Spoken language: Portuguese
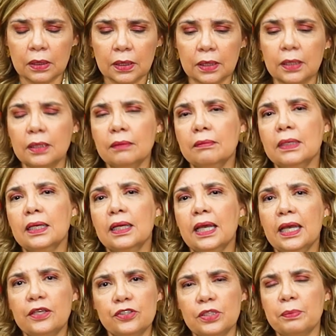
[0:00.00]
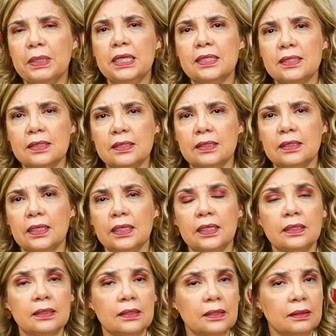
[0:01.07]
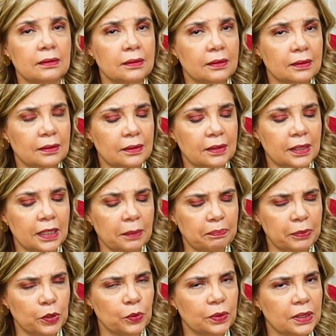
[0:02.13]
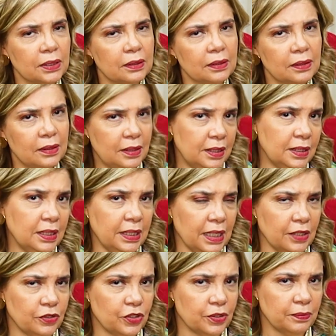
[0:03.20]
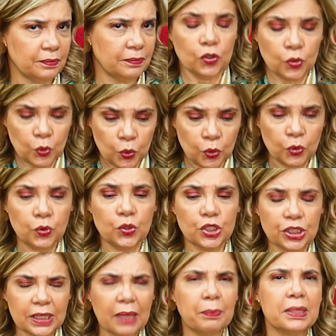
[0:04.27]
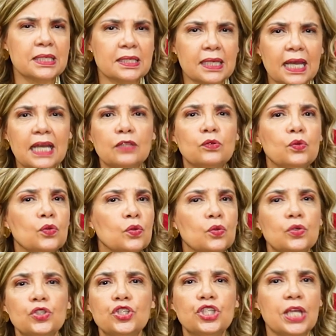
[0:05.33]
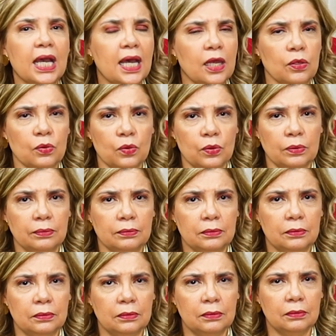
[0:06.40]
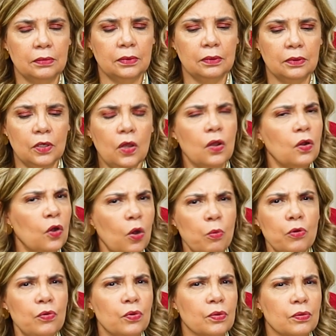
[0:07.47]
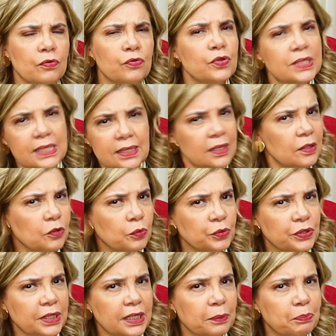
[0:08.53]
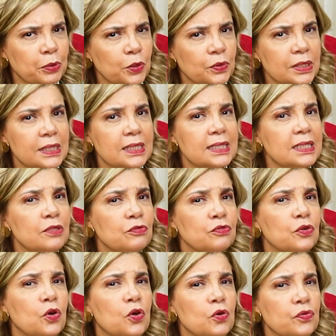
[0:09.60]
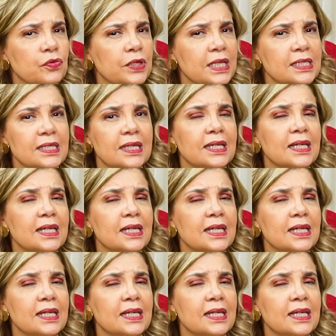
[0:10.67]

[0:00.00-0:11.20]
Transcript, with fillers: que é estabelecida entre terapeuta e cliente. Tudo está baseado no diálogo. Como você, como terapeuta, desenvolve essa